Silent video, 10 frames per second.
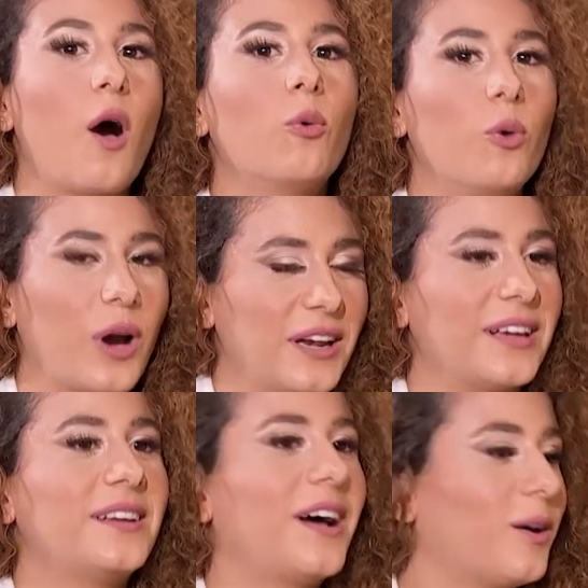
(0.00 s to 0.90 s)

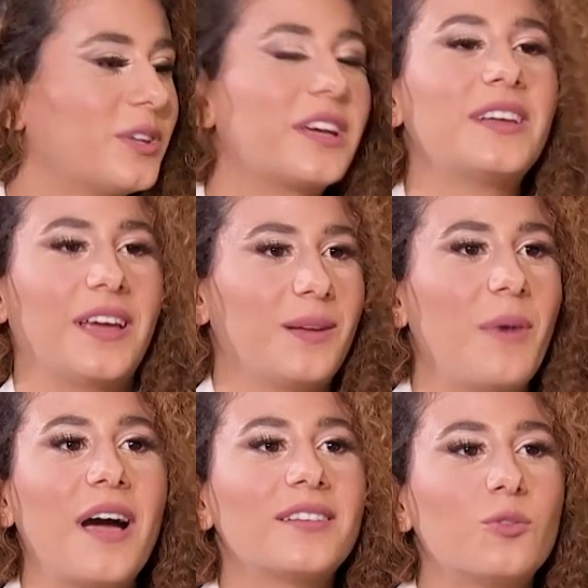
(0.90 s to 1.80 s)
وغنيناها ودغري يعني ما
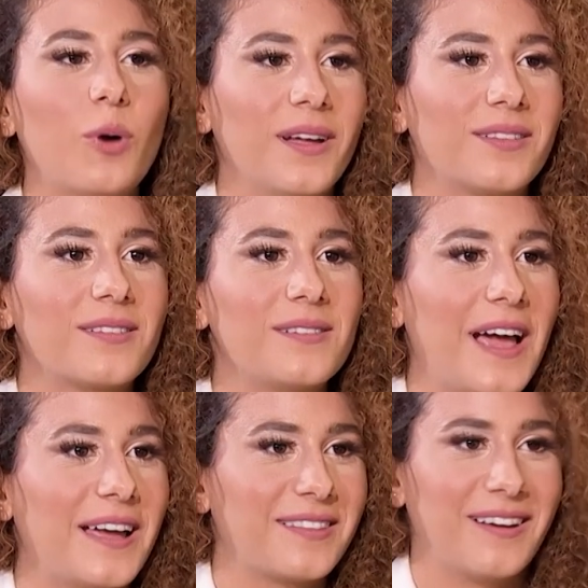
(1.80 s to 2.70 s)
اخذت وقت
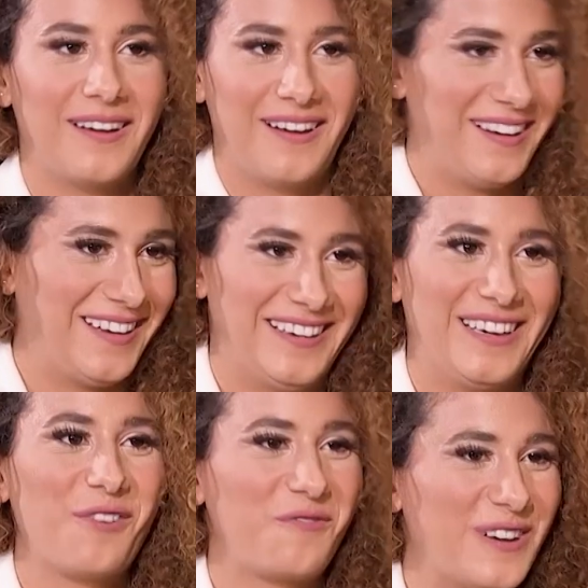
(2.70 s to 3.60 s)
لقيتها يعني
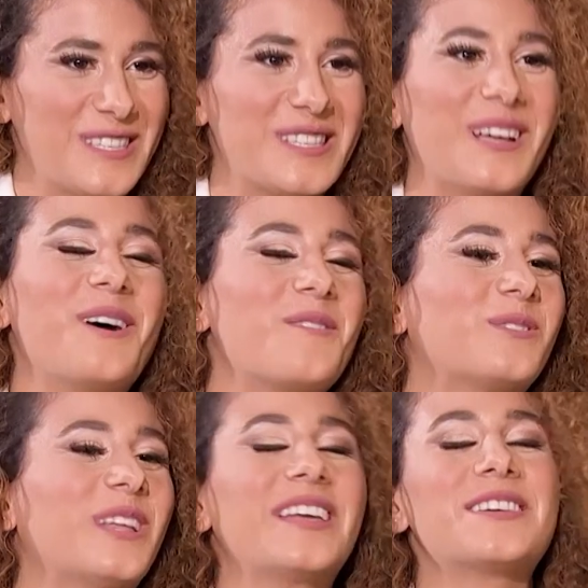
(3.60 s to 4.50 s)
نفذتها
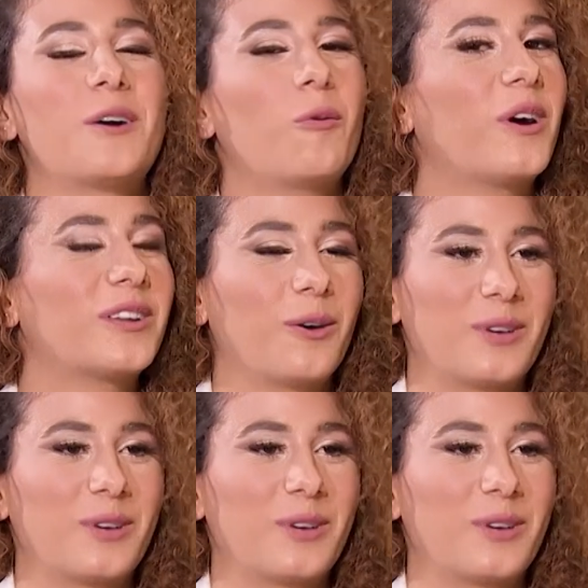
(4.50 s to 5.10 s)
ودغري صورتها